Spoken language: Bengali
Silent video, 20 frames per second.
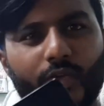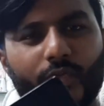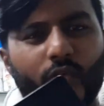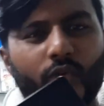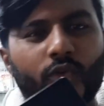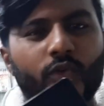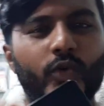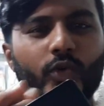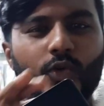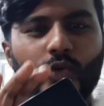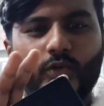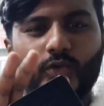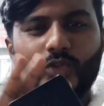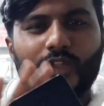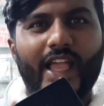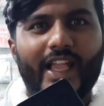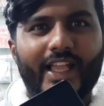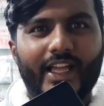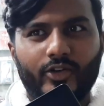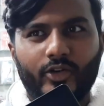এই ফোনগুলো
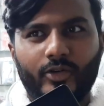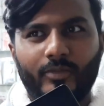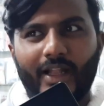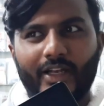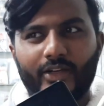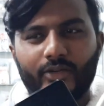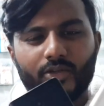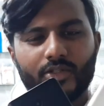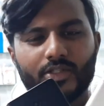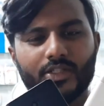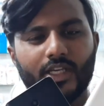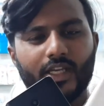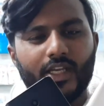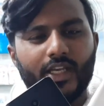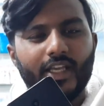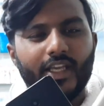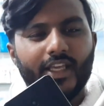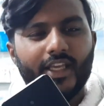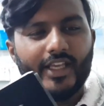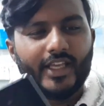দেখানোর মানে হচ্ছে
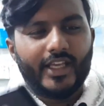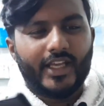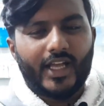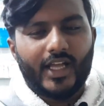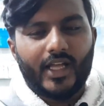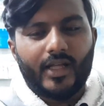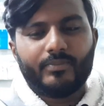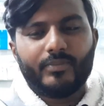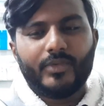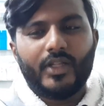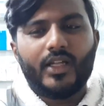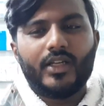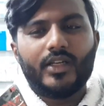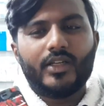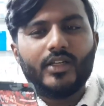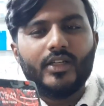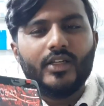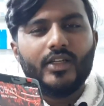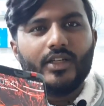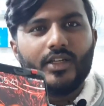আপনার
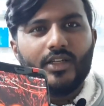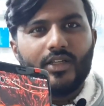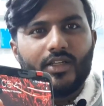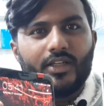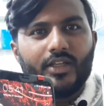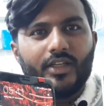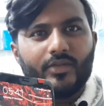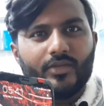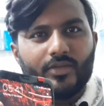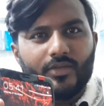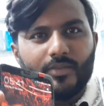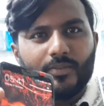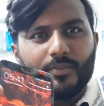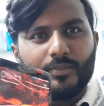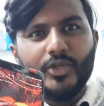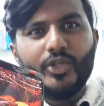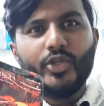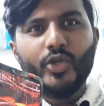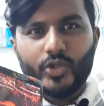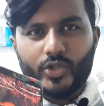
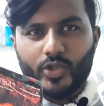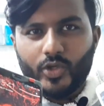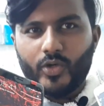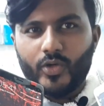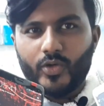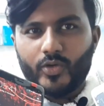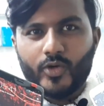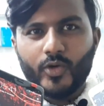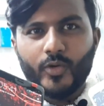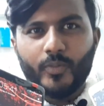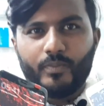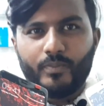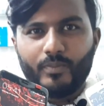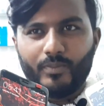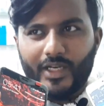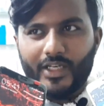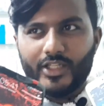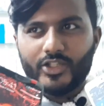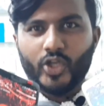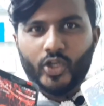ভিডিওটাও খুব
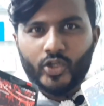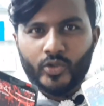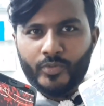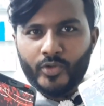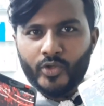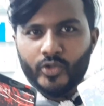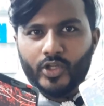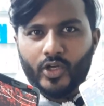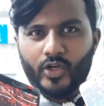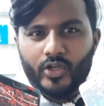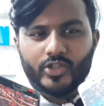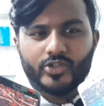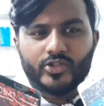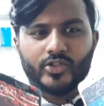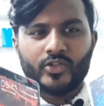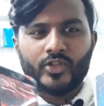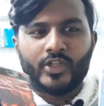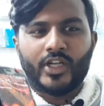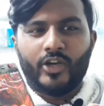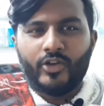মানে জনপ্রিয়তা হওয়ার
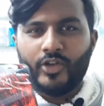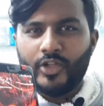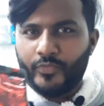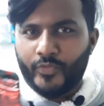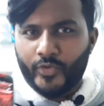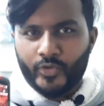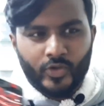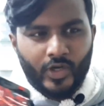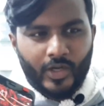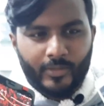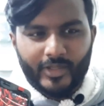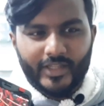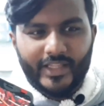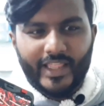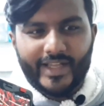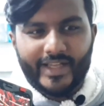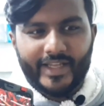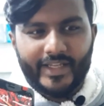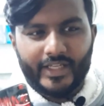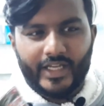জন্য কারণ এই ফোনগুলো আমরা
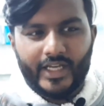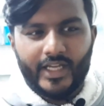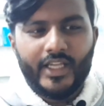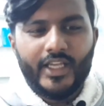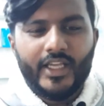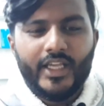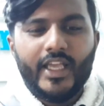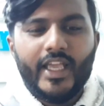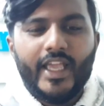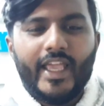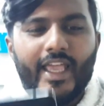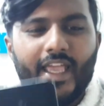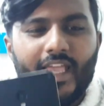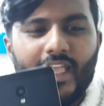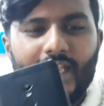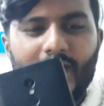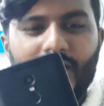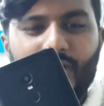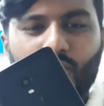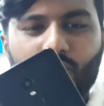দেখাই না
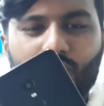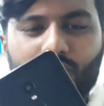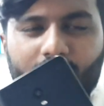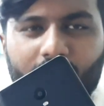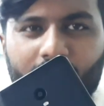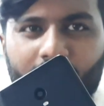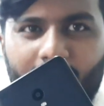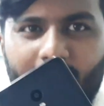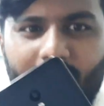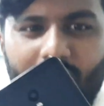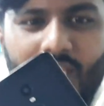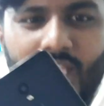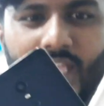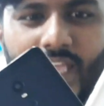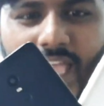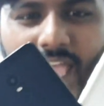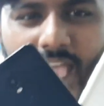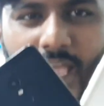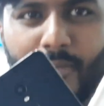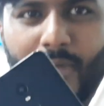এটা হচ্ছে
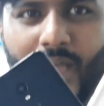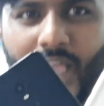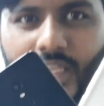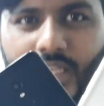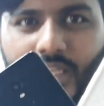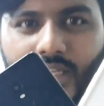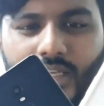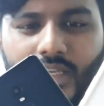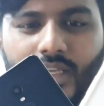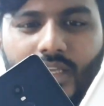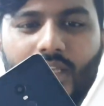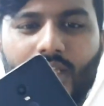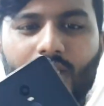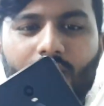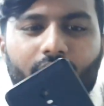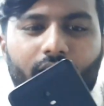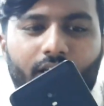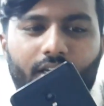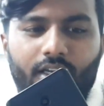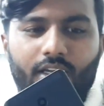এমআই
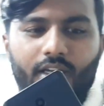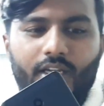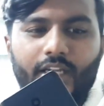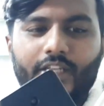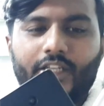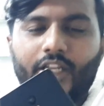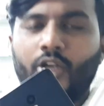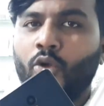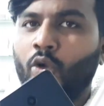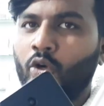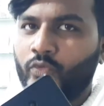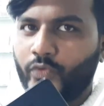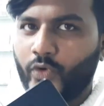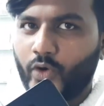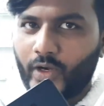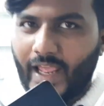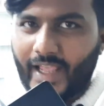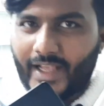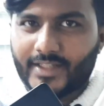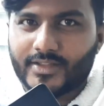এটা নোট
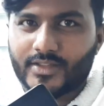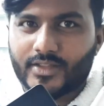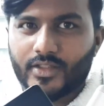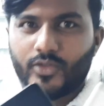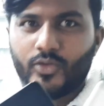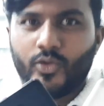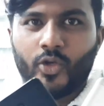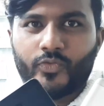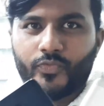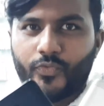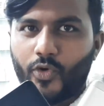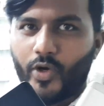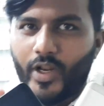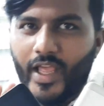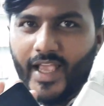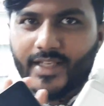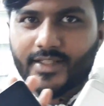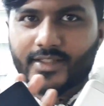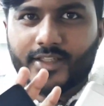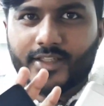ফোর এক্স নোট ফোর এক্স